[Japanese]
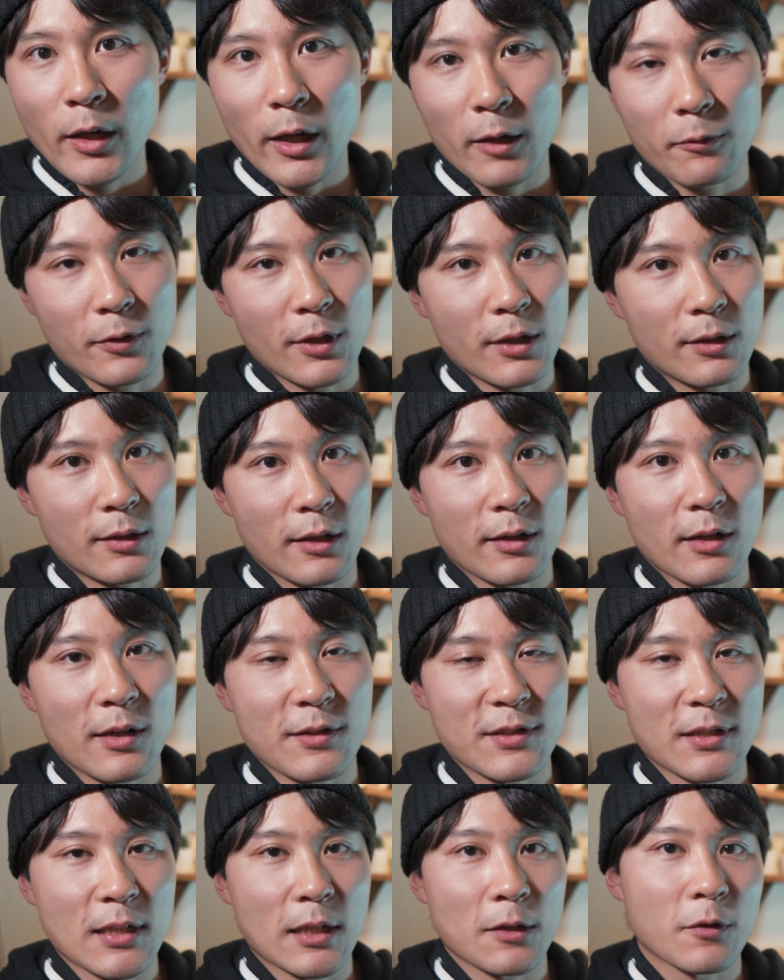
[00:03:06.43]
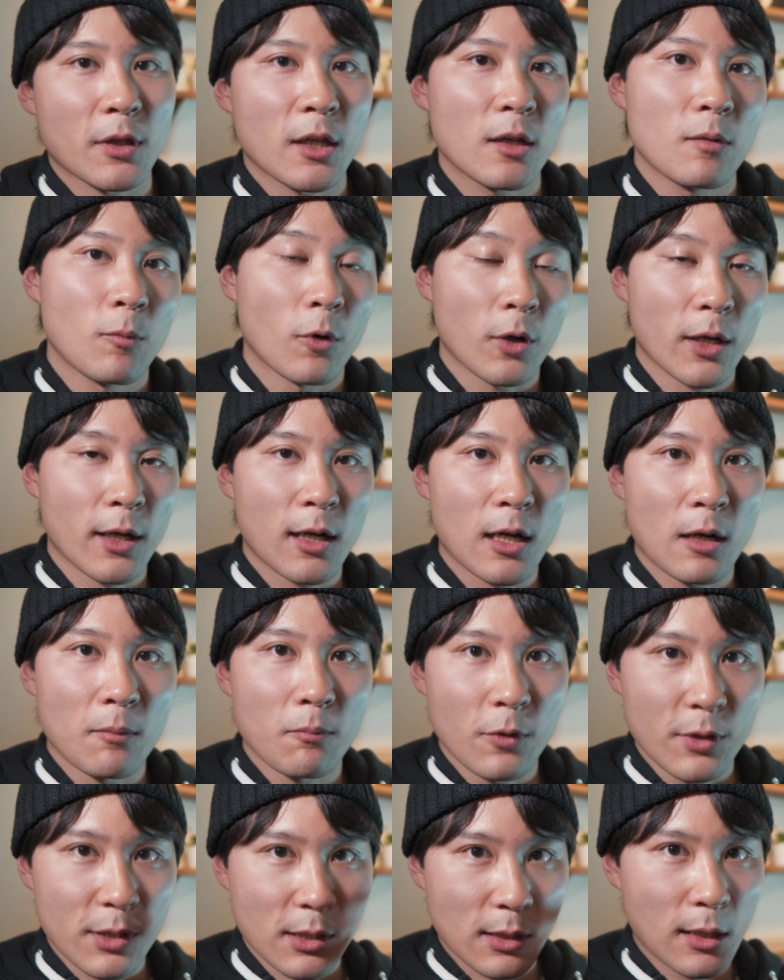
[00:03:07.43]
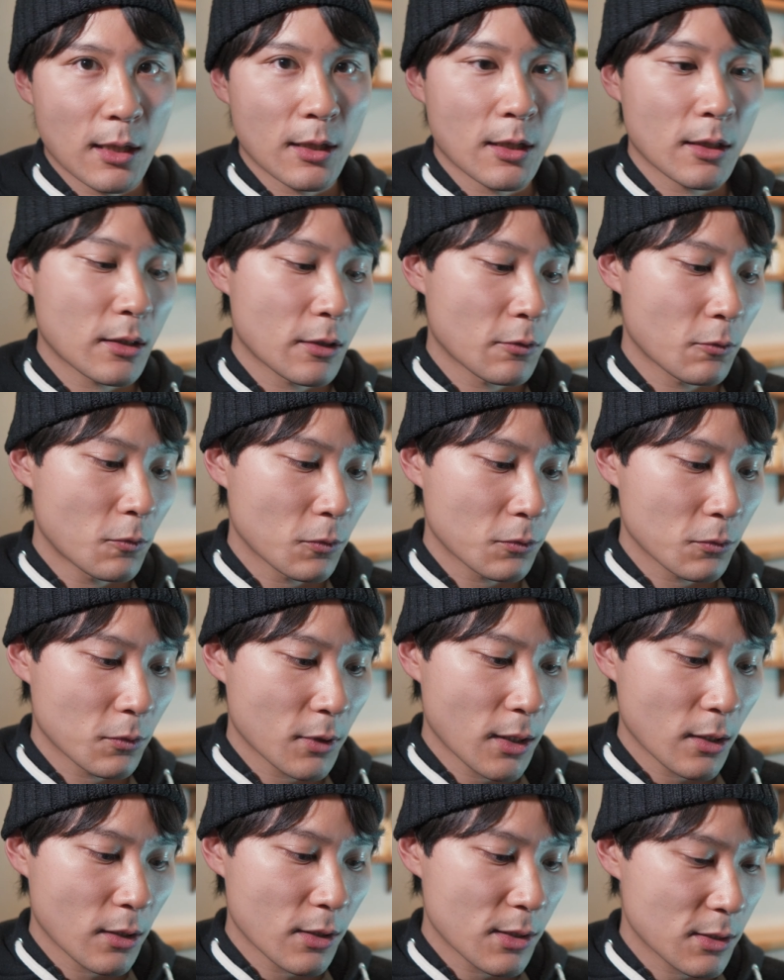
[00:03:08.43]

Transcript: エフいってんはち なのでボケ感もしっかりということで、